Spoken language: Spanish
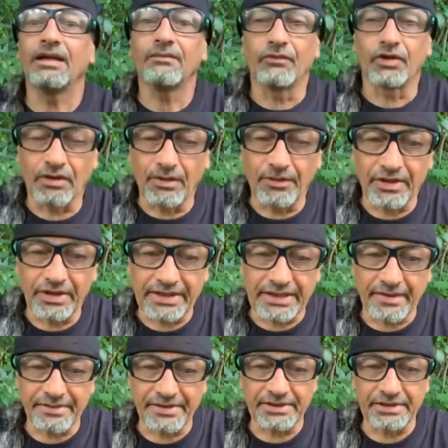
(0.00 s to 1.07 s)
Bueno, vamos
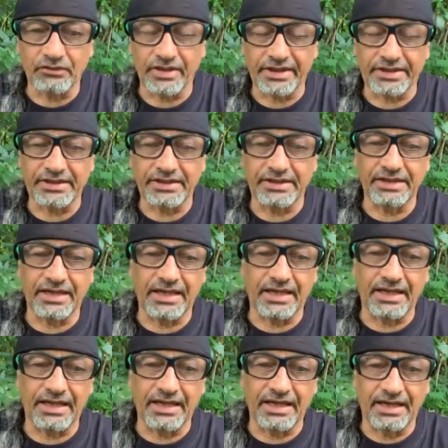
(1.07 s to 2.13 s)
rapidito aquí
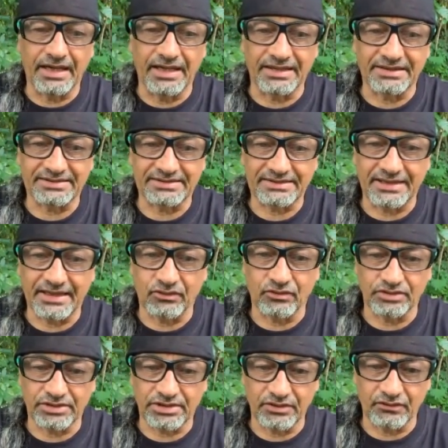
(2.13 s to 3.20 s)
a,
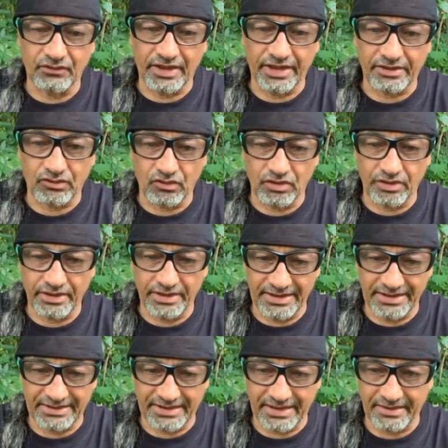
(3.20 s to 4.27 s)
continuar con
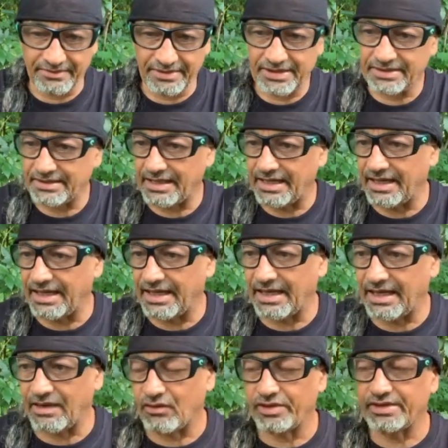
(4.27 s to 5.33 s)
el
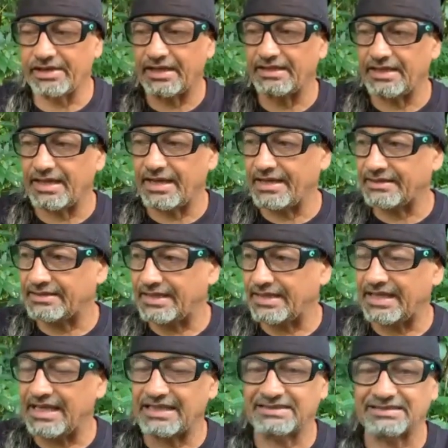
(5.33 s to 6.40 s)
temita. Oiga, ya está
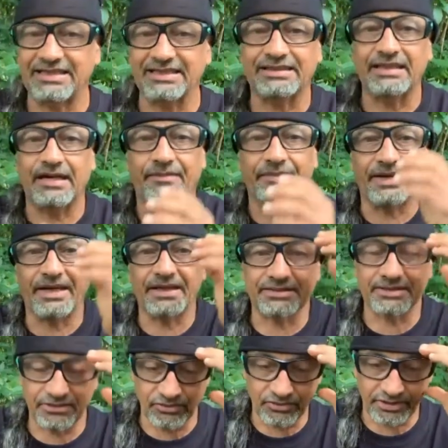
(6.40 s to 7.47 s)
en la sexta
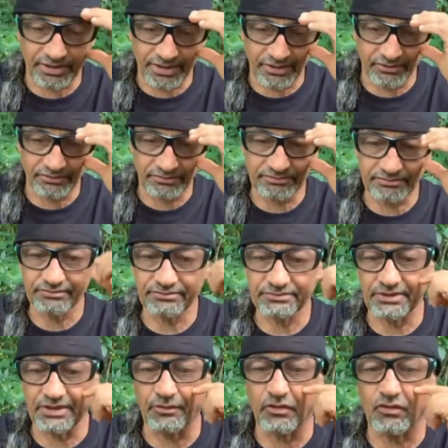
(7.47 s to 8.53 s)
parte, yo creo.
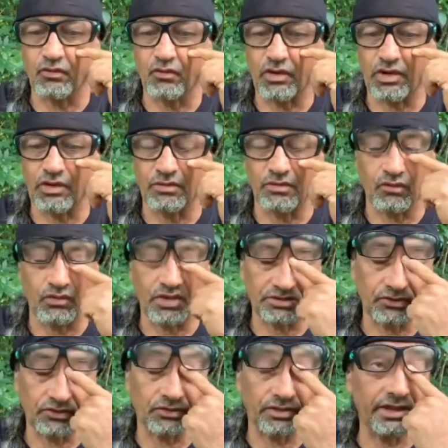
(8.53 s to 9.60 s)
Llevamos como, como
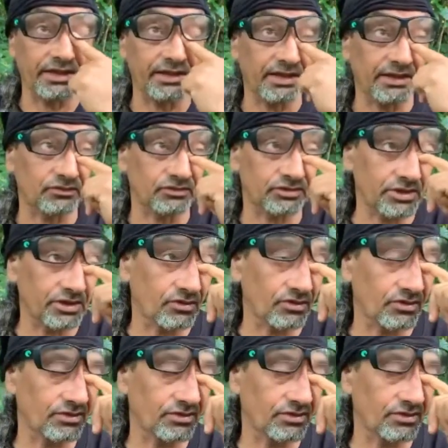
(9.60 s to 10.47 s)
cuatro días ya o cinco.